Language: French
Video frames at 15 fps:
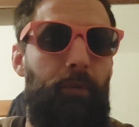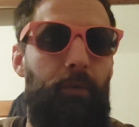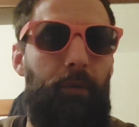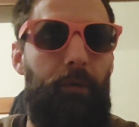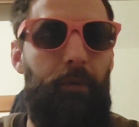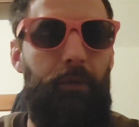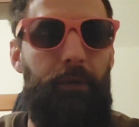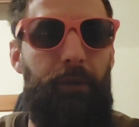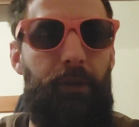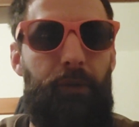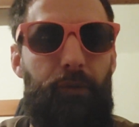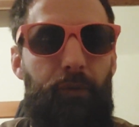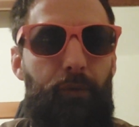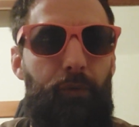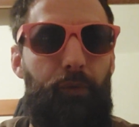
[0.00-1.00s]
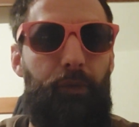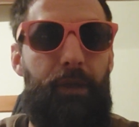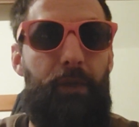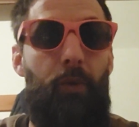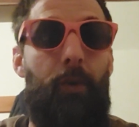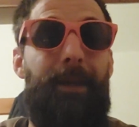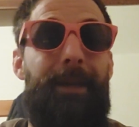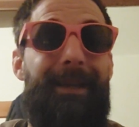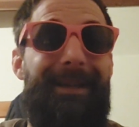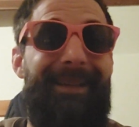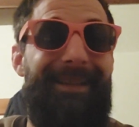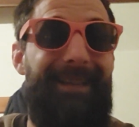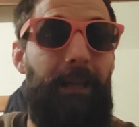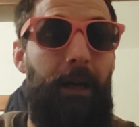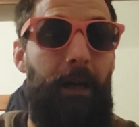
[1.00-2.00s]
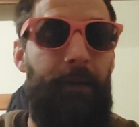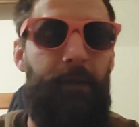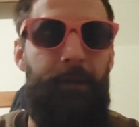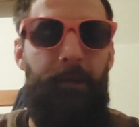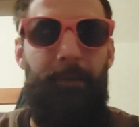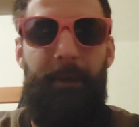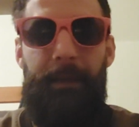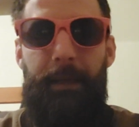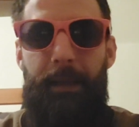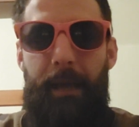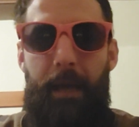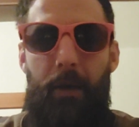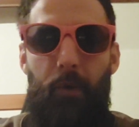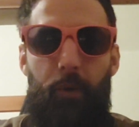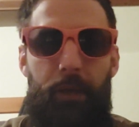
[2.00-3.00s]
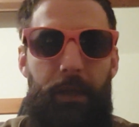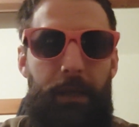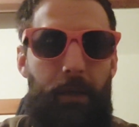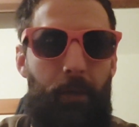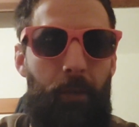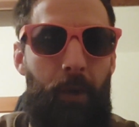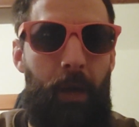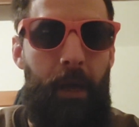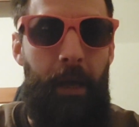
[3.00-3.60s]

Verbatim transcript: euh, des choses ou qui ont guéri grâce à des prières ou qui ont...